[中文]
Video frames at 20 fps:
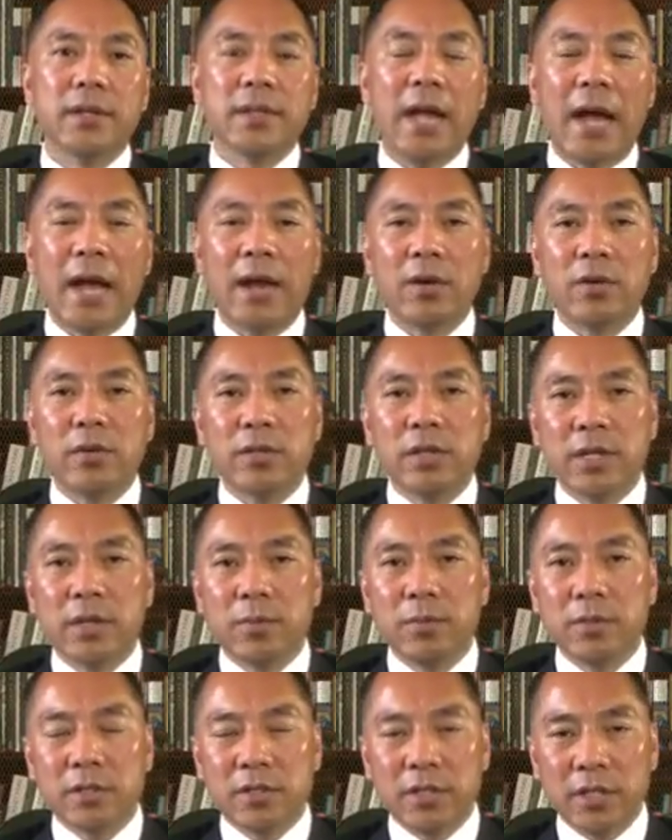打着这个
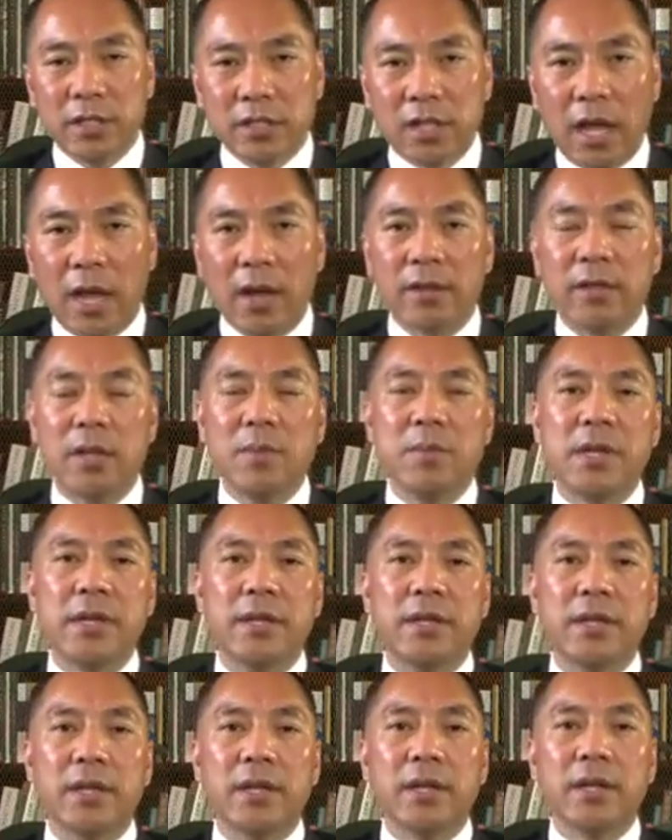这个党的名
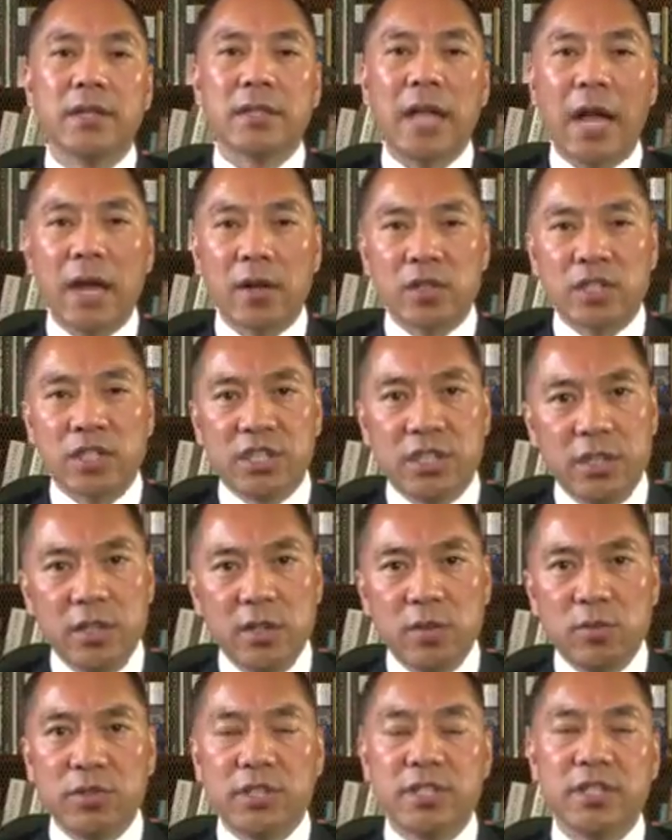义，打着
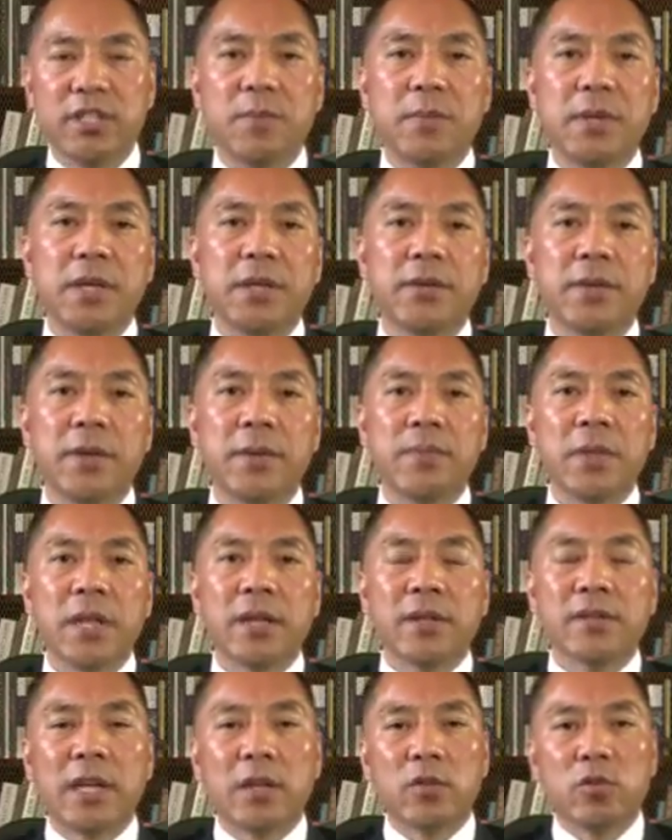习主席的名义，
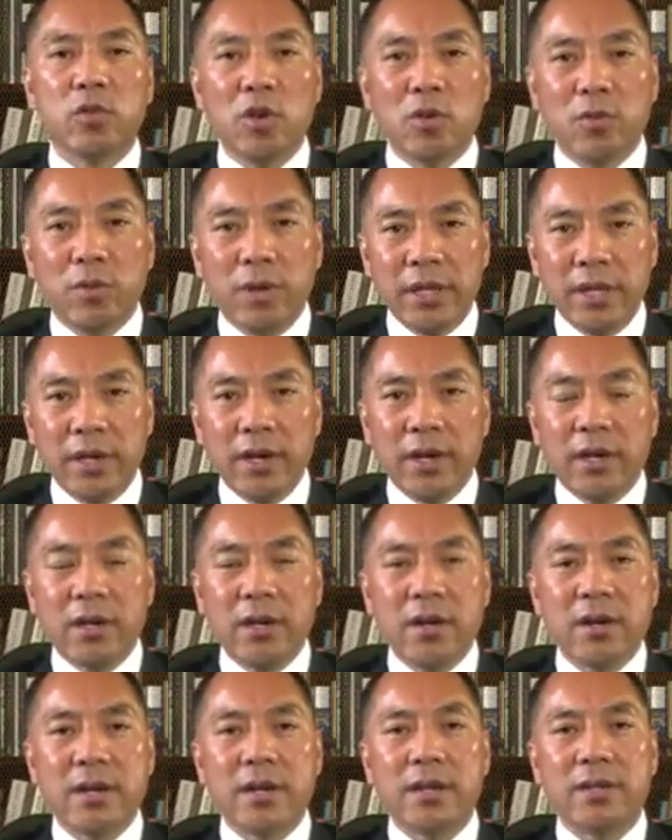在对我一个
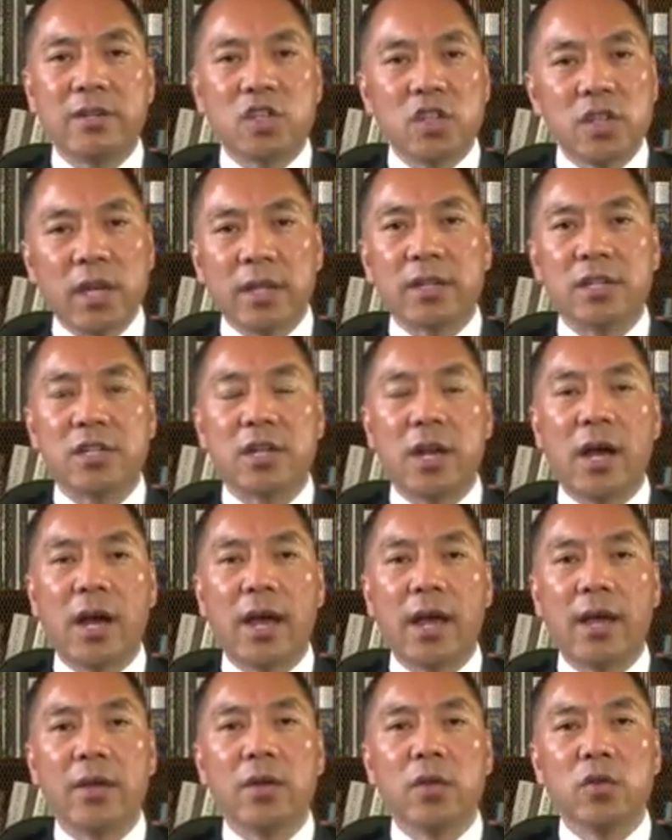个人这样的伤
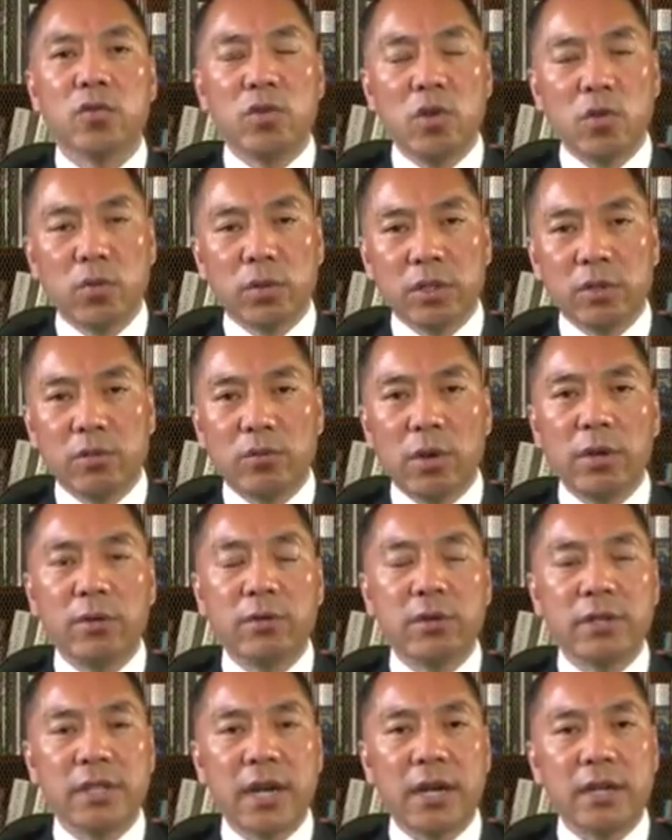害，对我的员
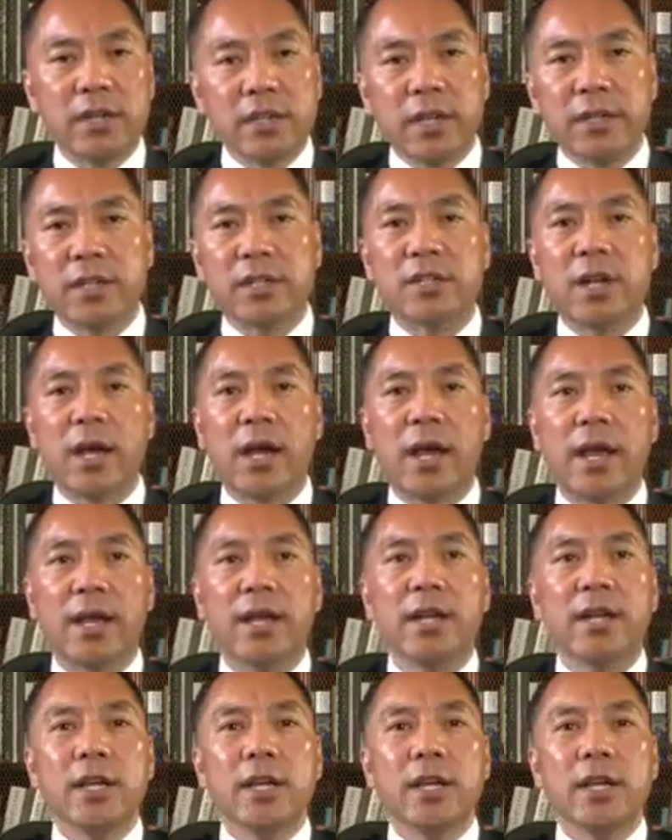工和家人这样的伤害，